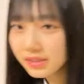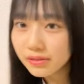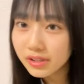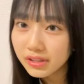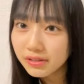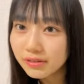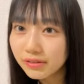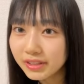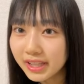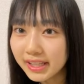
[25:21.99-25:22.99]
つこい
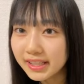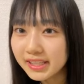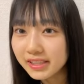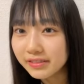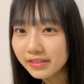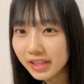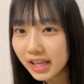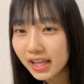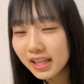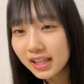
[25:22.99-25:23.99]
女になっちゃうの
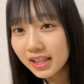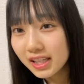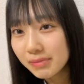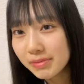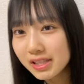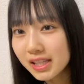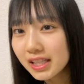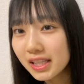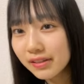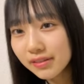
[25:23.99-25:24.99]
で言いませ
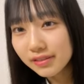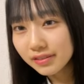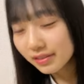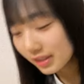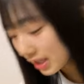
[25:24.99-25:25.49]
んけどと